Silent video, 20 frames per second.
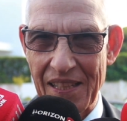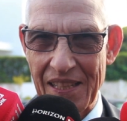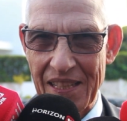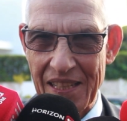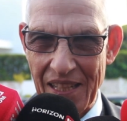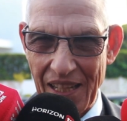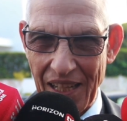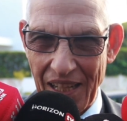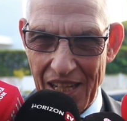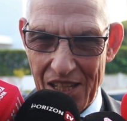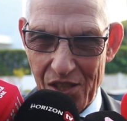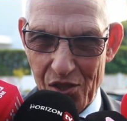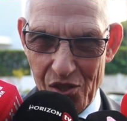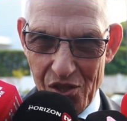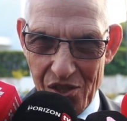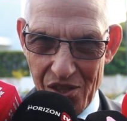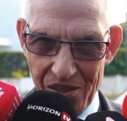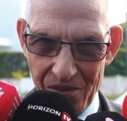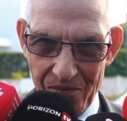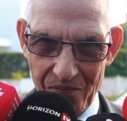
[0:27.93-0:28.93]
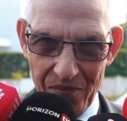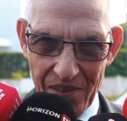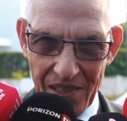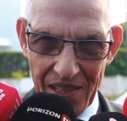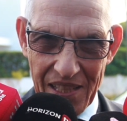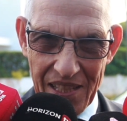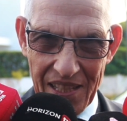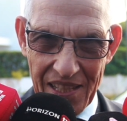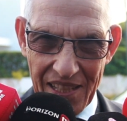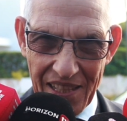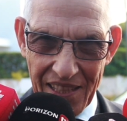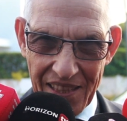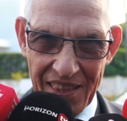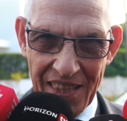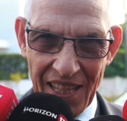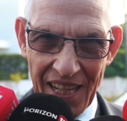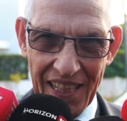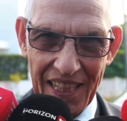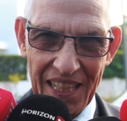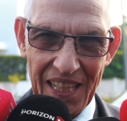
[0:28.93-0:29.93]
النقاش
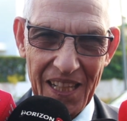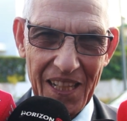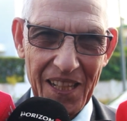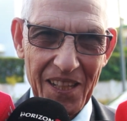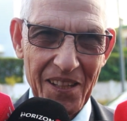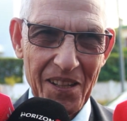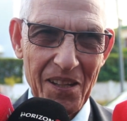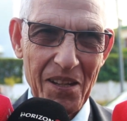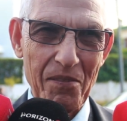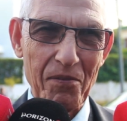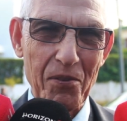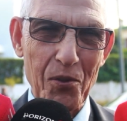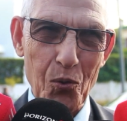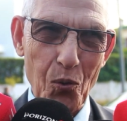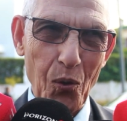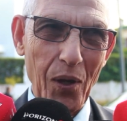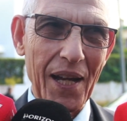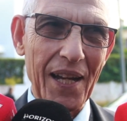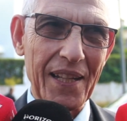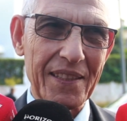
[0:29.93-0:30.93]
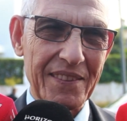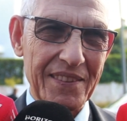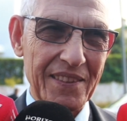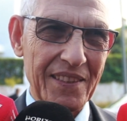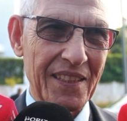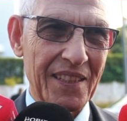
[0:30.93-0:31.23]
الدقيق في النقاط